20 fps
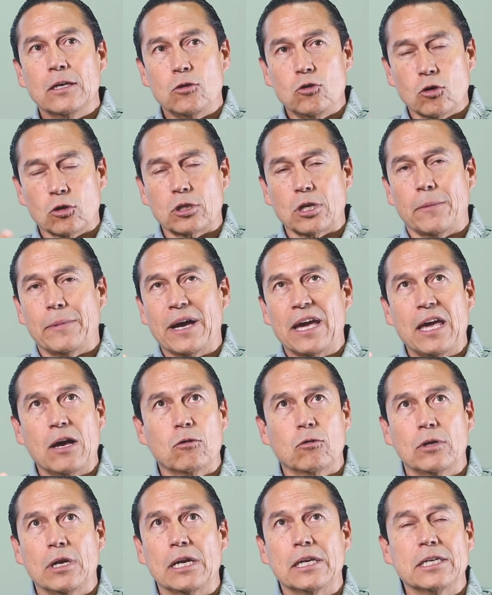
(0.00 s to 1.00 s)
yo
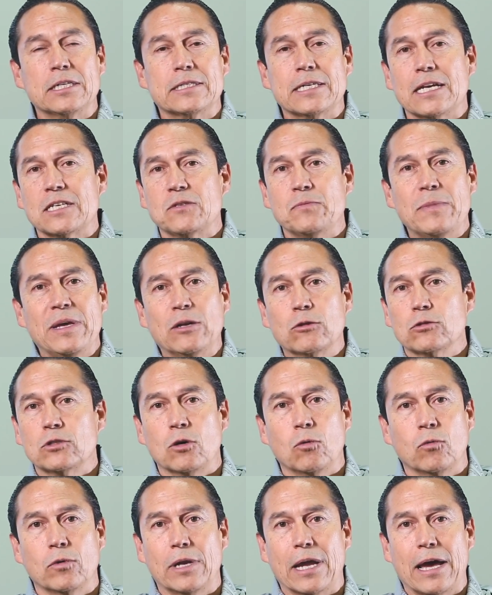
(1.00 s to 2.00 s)
trabajé con él quizás menos
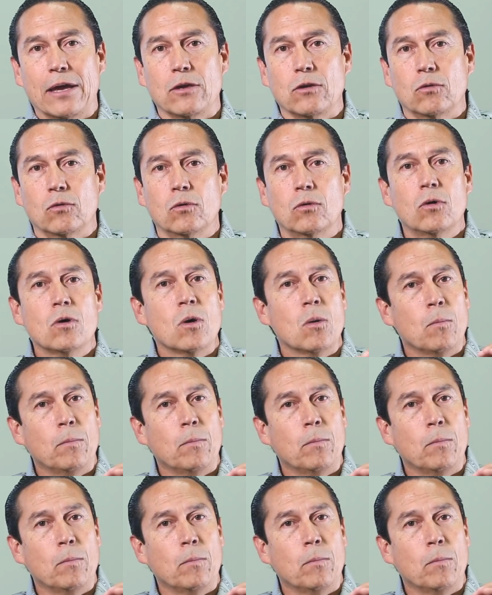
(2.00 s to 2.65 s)
de un año,